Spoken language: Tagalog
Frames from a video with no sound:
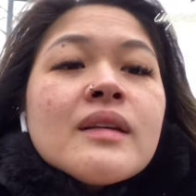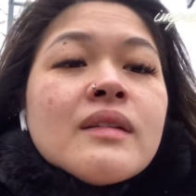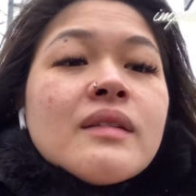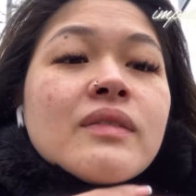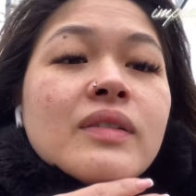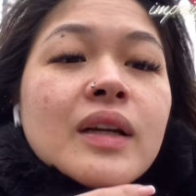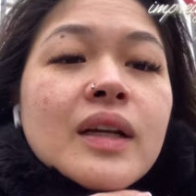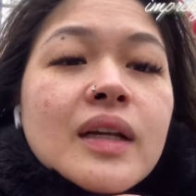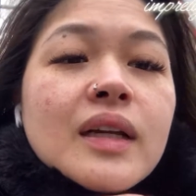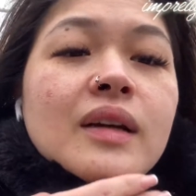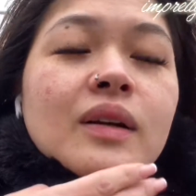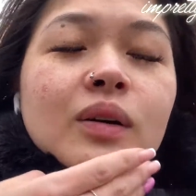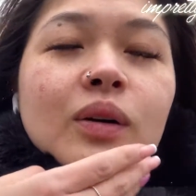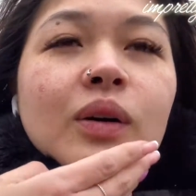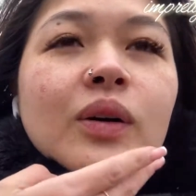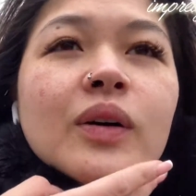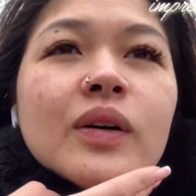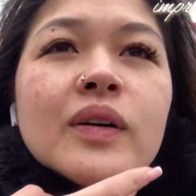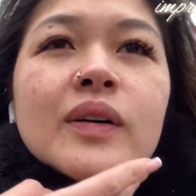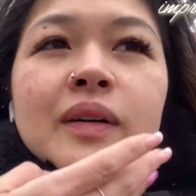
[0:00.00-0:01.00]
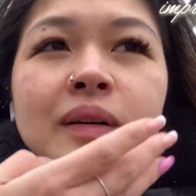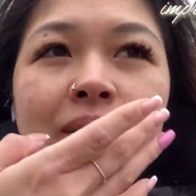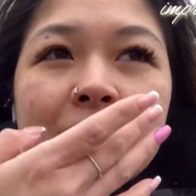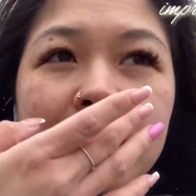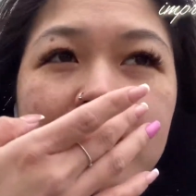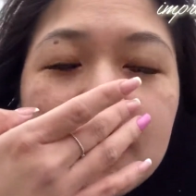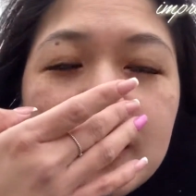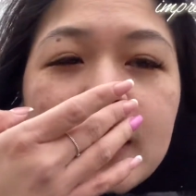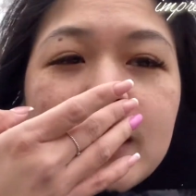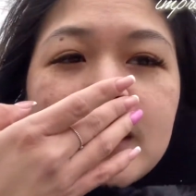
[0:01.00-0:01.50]
feeling ko.
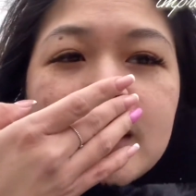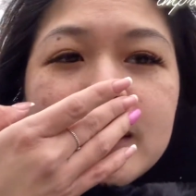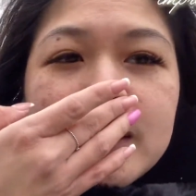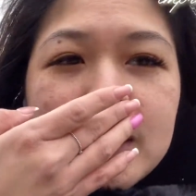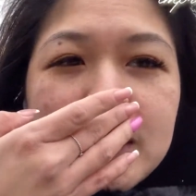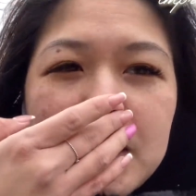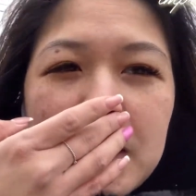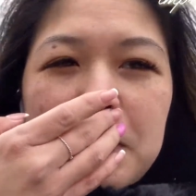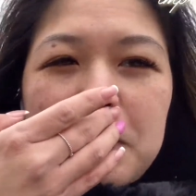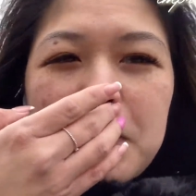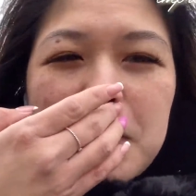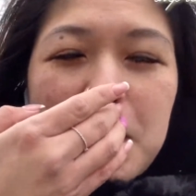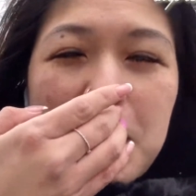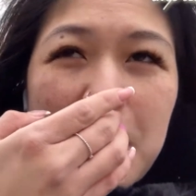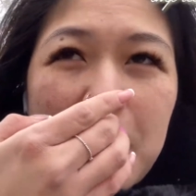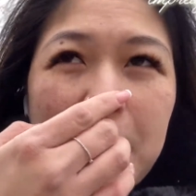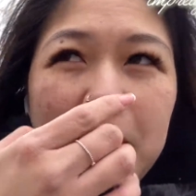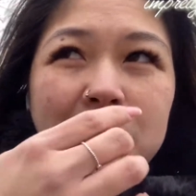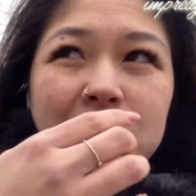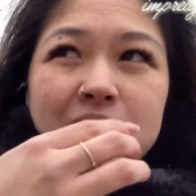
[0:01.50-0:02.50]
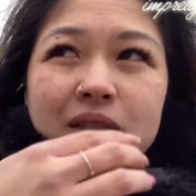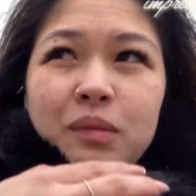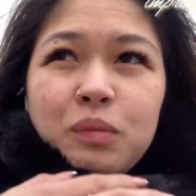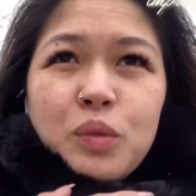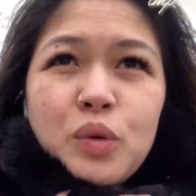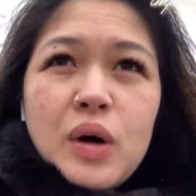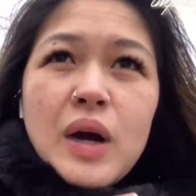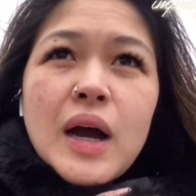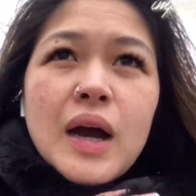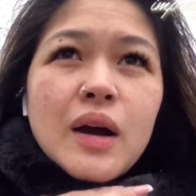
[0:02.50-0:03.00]
Tapos ang dami nangangati sa
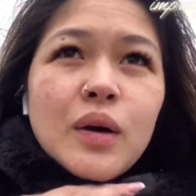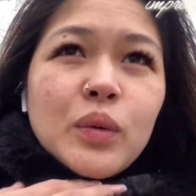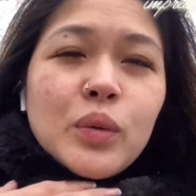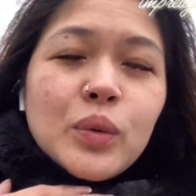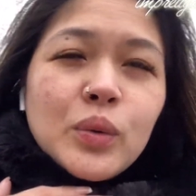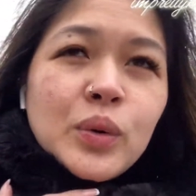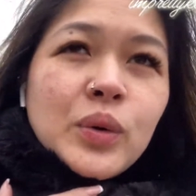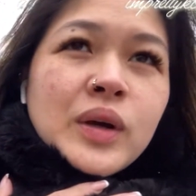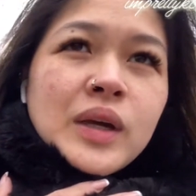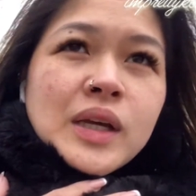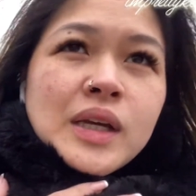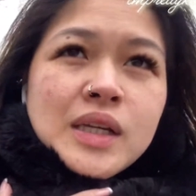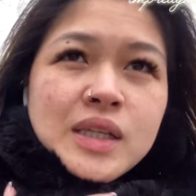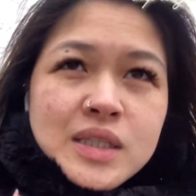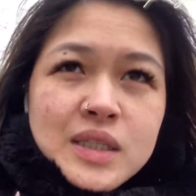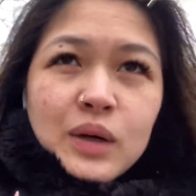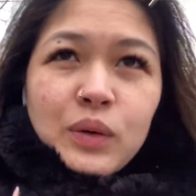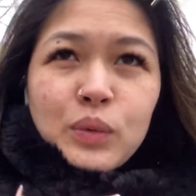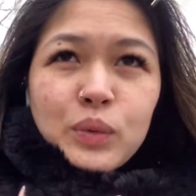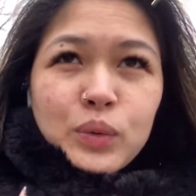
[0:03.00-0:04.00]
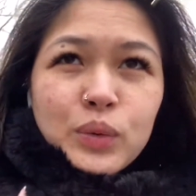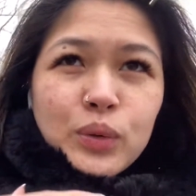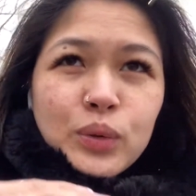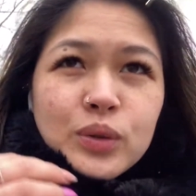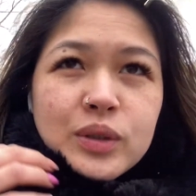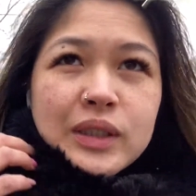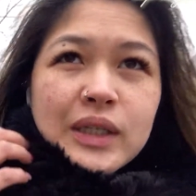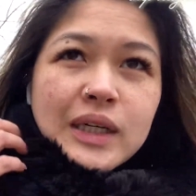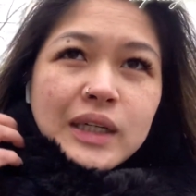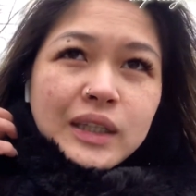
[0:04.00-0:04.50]
mukha ko, sa ulo,
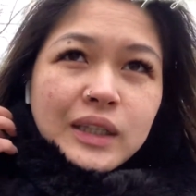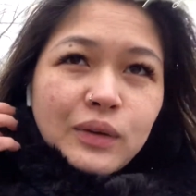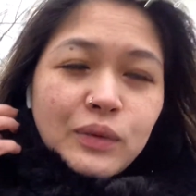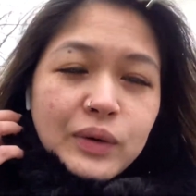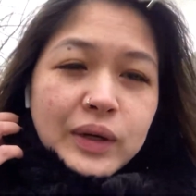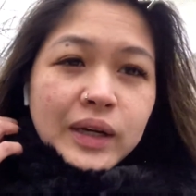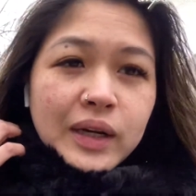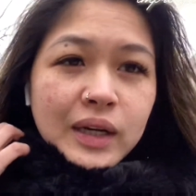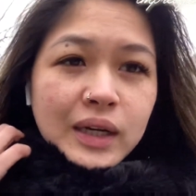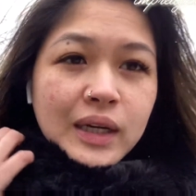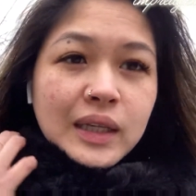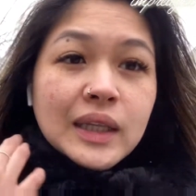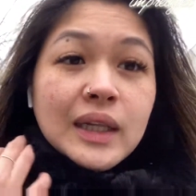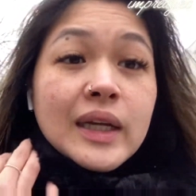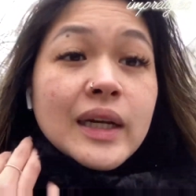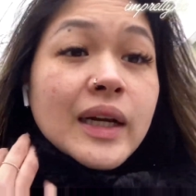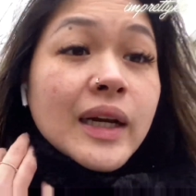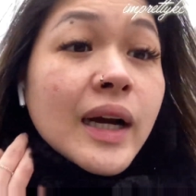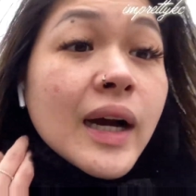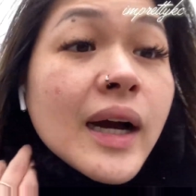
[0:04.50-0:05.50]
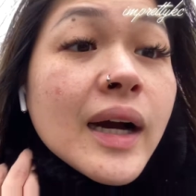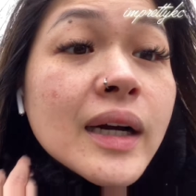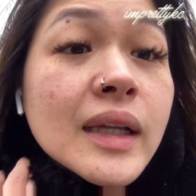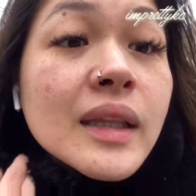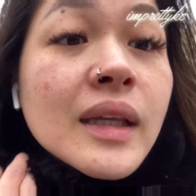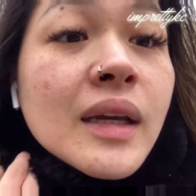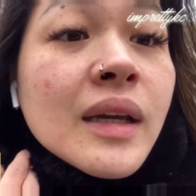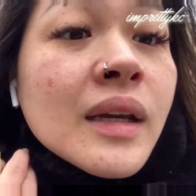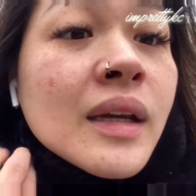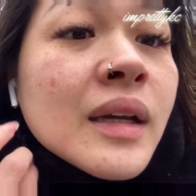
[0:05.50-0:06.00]
sa katawan, lahat na, na
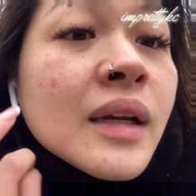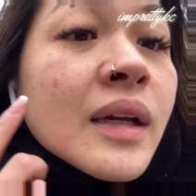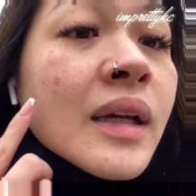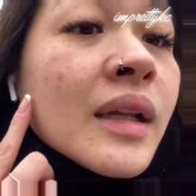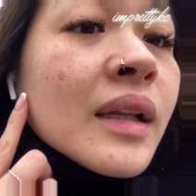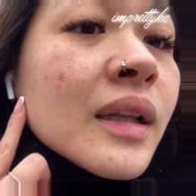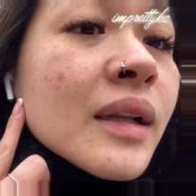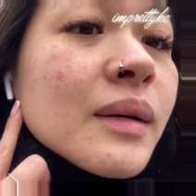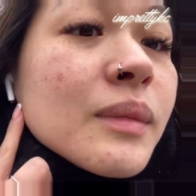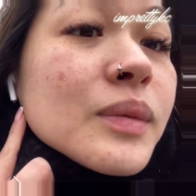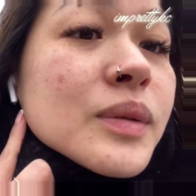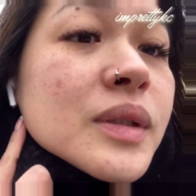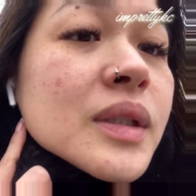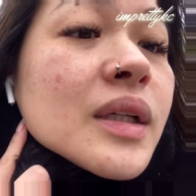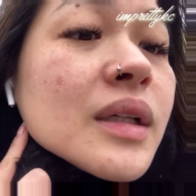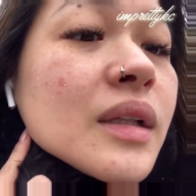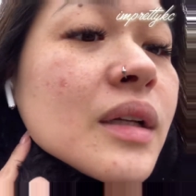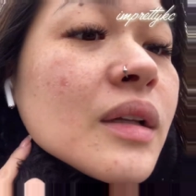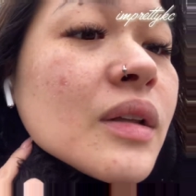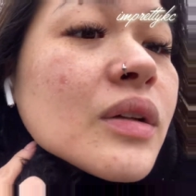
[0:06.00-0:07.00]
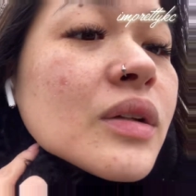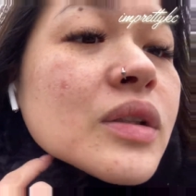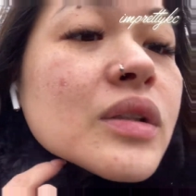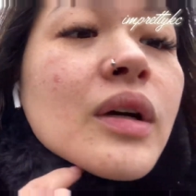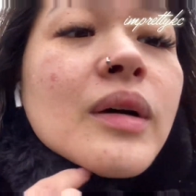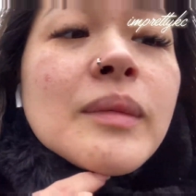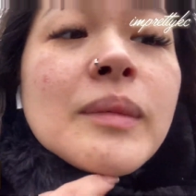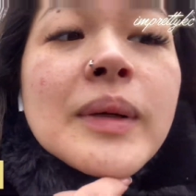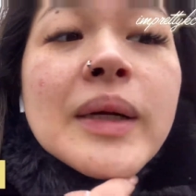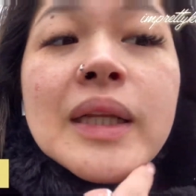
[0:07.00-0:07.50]
nangangati. Tapos yan dito,
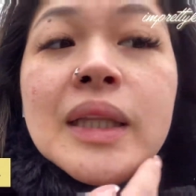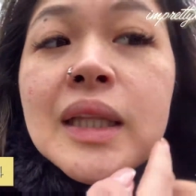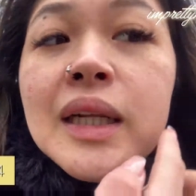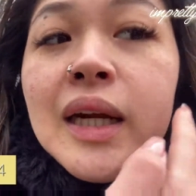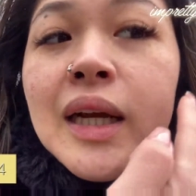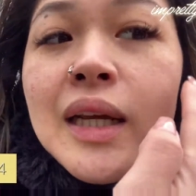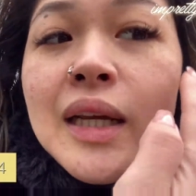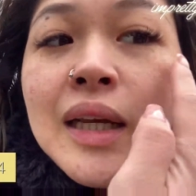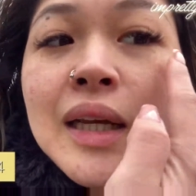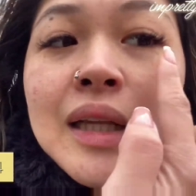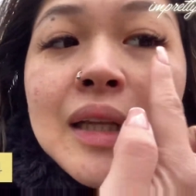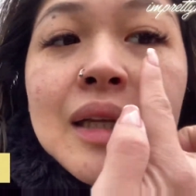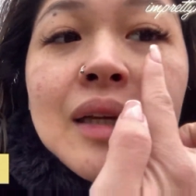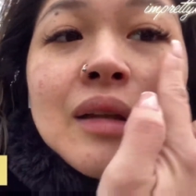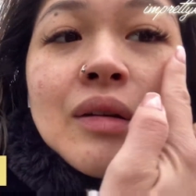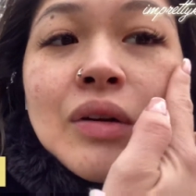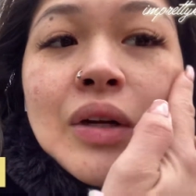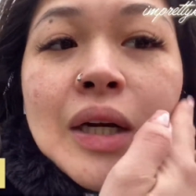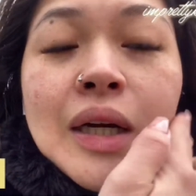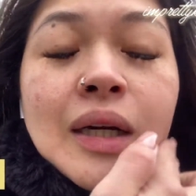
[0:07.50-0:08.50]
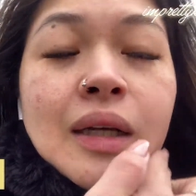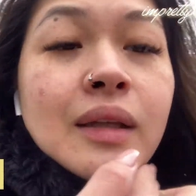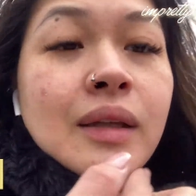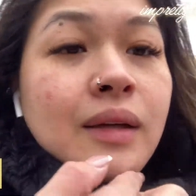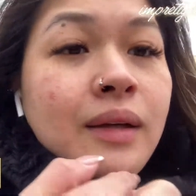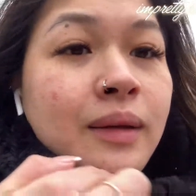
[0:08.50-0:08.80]
sobrang dry niyan dito lahat.